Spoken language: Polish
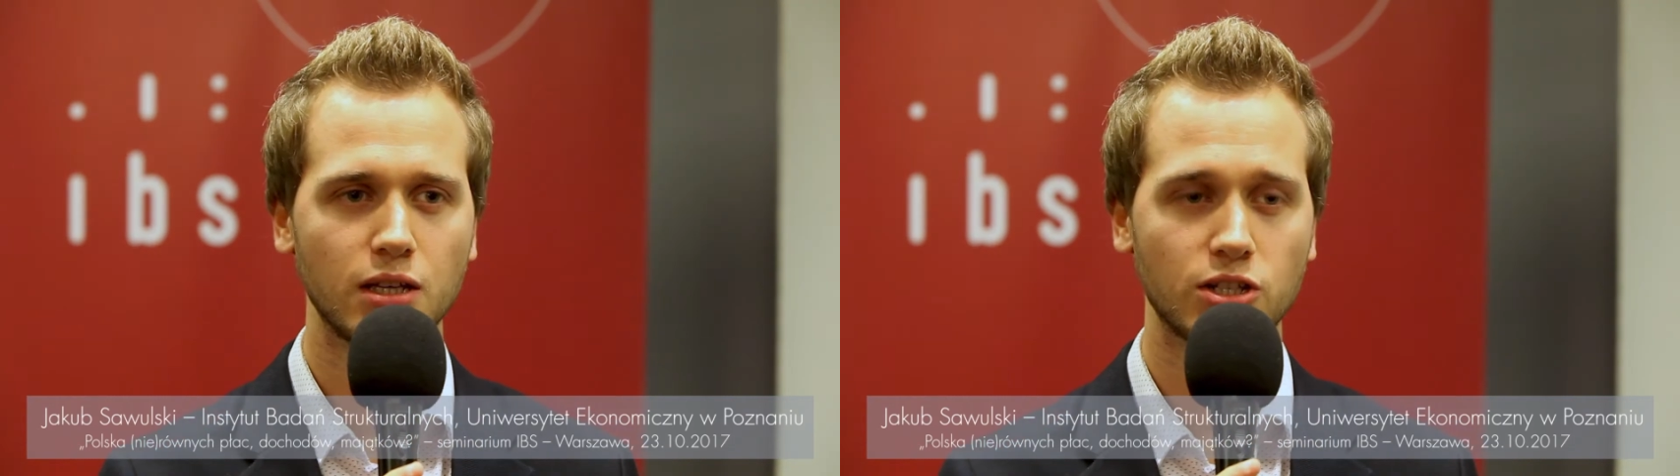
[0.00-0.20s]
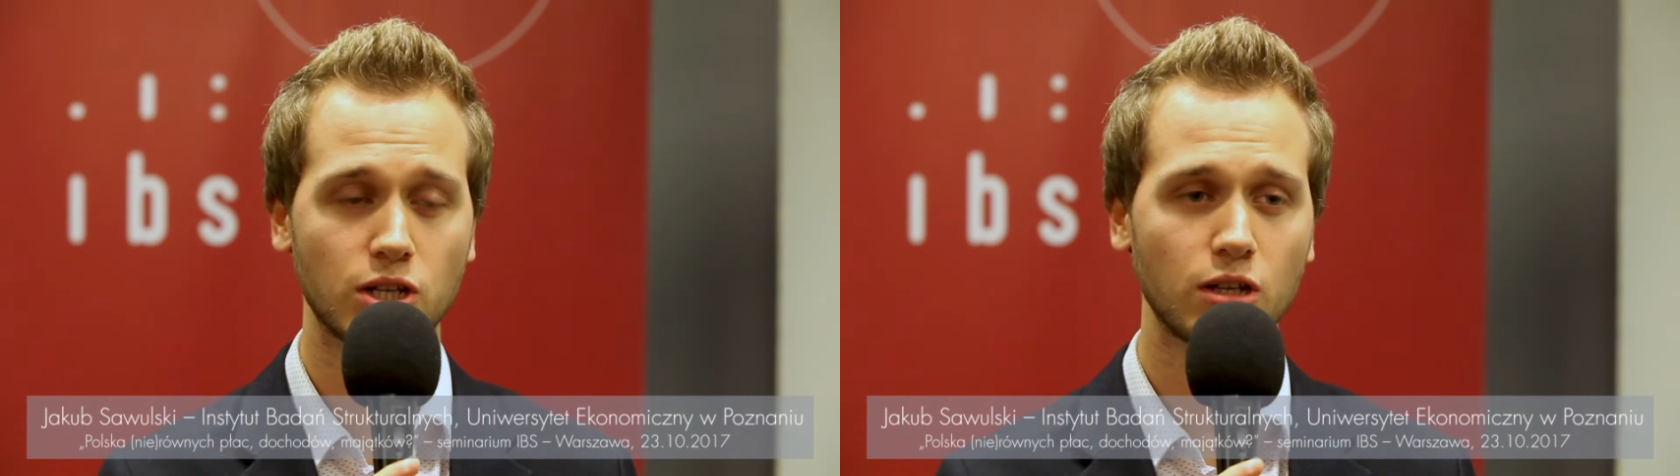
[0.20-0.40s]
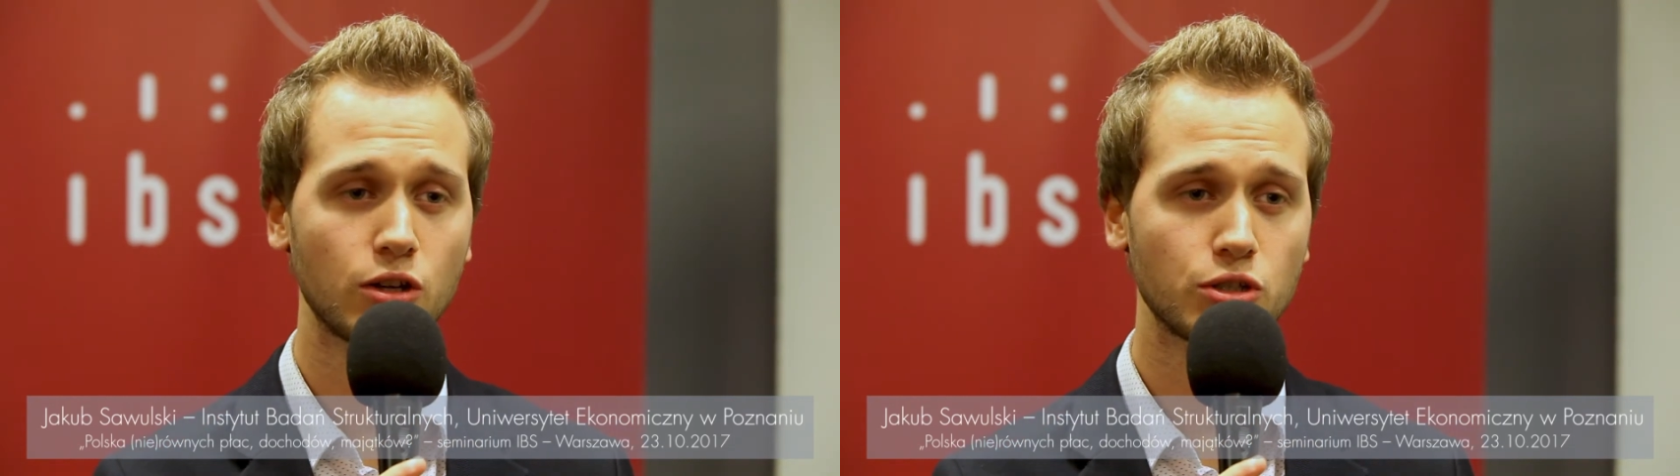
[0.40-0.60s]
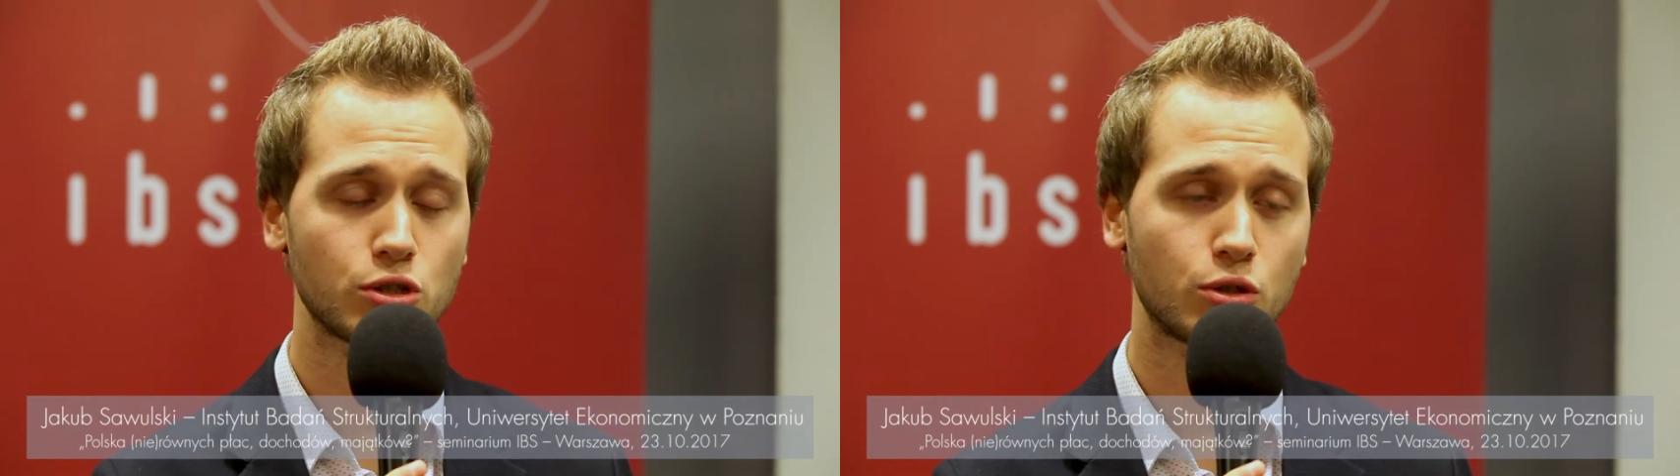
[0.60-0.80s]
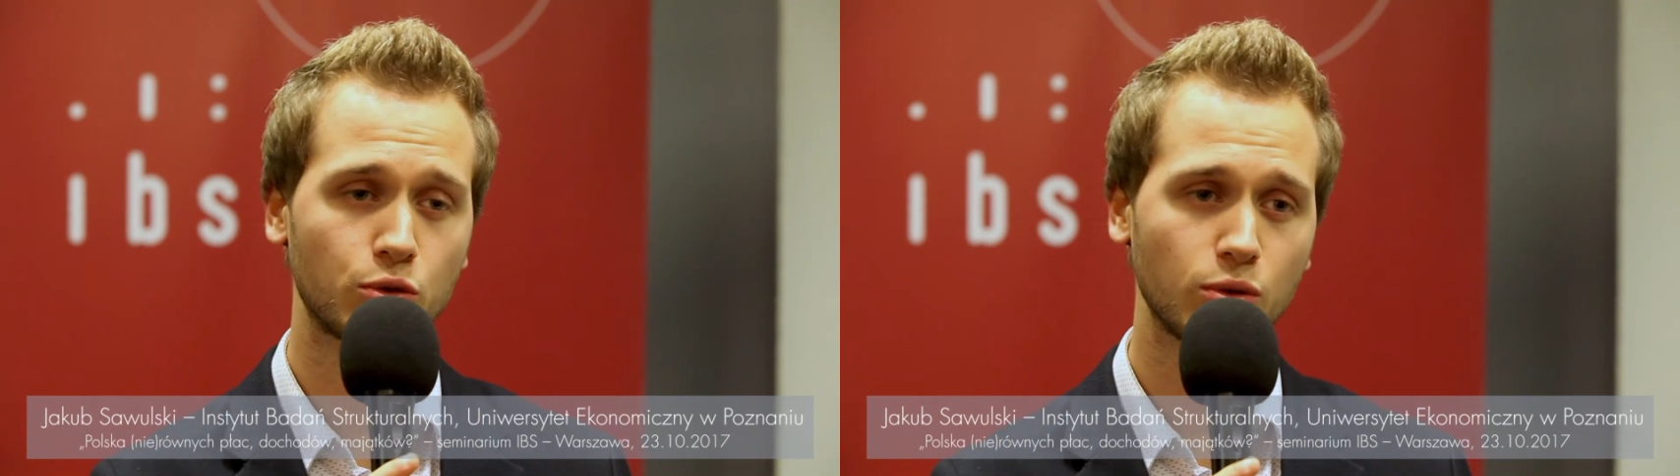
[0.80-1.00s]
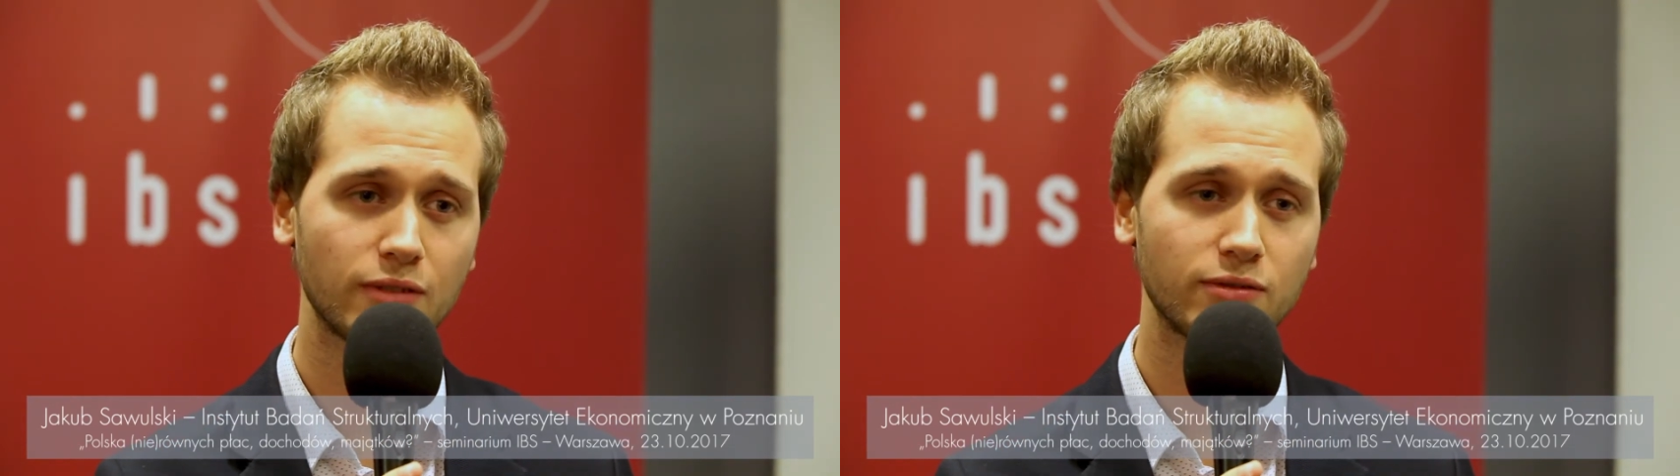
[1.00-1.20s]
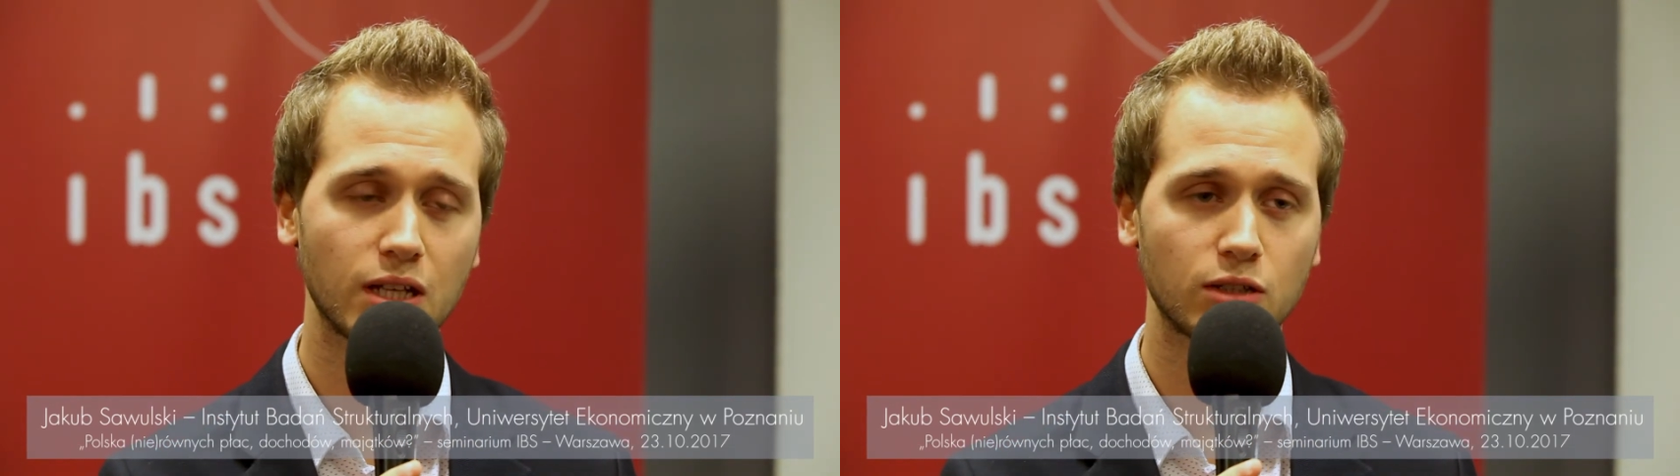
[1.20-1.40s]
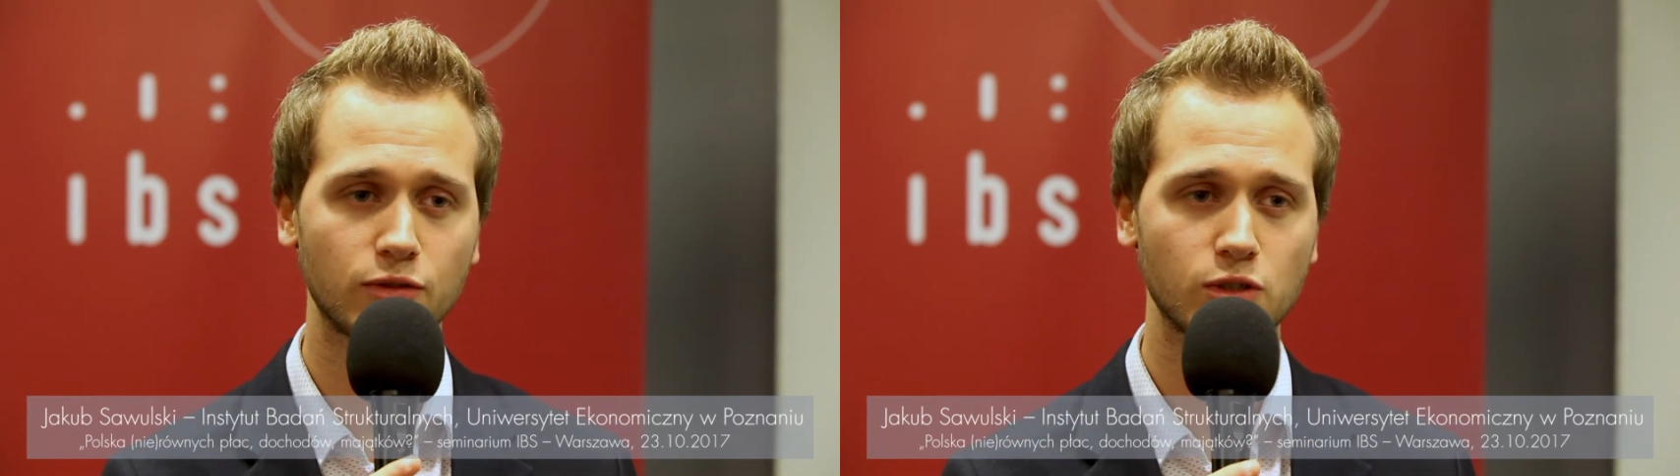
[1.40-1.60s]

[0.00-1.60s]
Jeżeli chodzi o strukturę wydatków